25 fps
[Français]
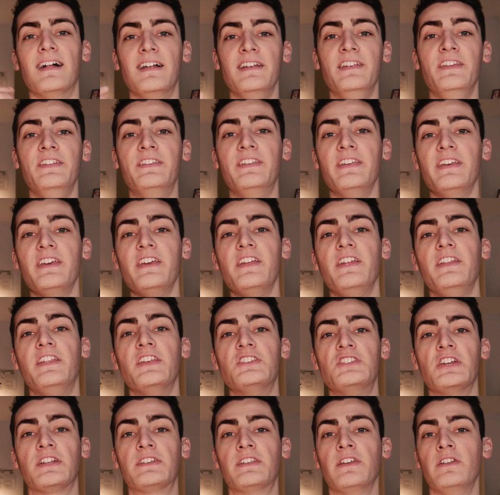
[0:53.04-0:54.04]
L'idée est
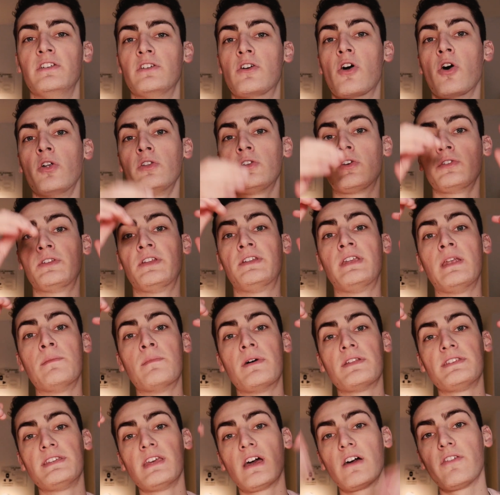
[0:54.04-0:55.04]
d'éjecter une grande quantité de
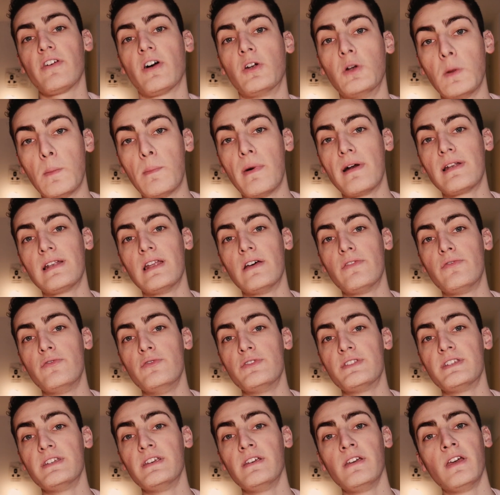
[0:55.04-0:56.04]
matière vers le bas de la
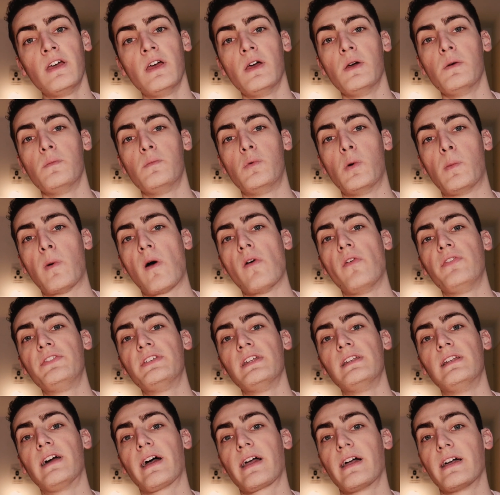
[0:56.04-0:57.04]
fusée pour
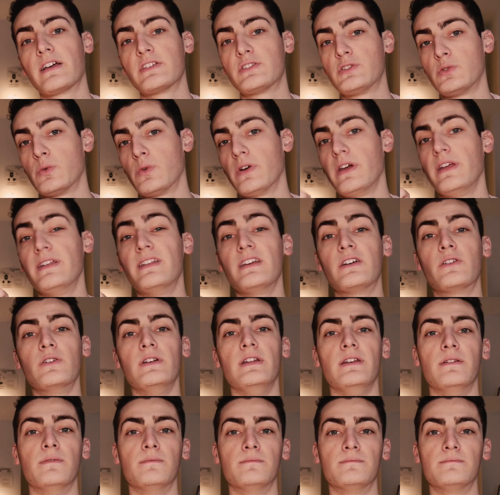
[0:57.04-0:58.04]
profiter de la réaction et
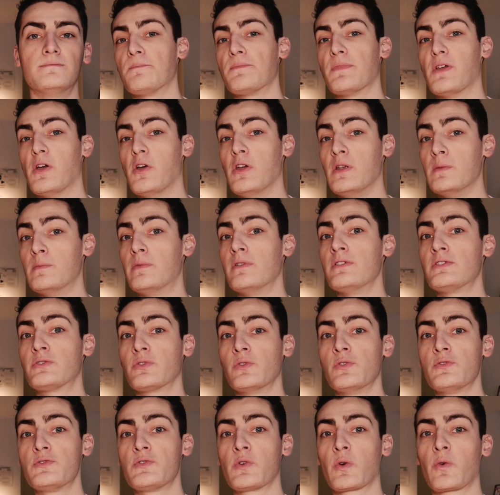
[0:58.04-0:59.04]
décoller. Une bonne
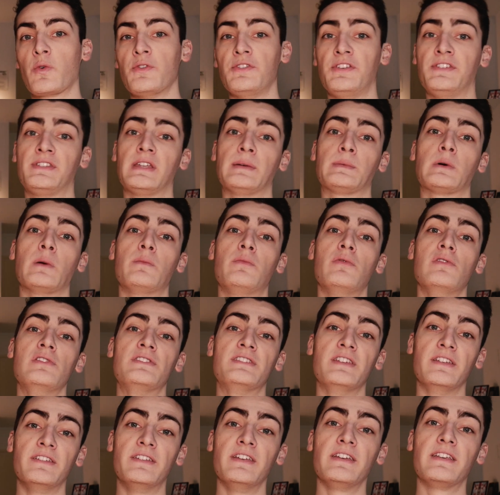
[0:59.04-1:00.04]
solution consiste à
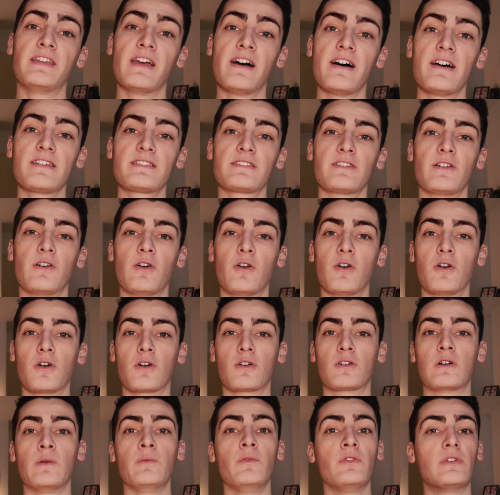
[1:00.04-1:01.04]
propulser des gaz,
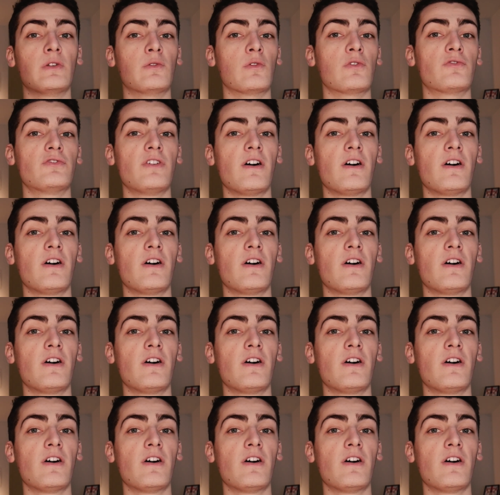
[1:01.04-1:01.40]
or comme nous allons le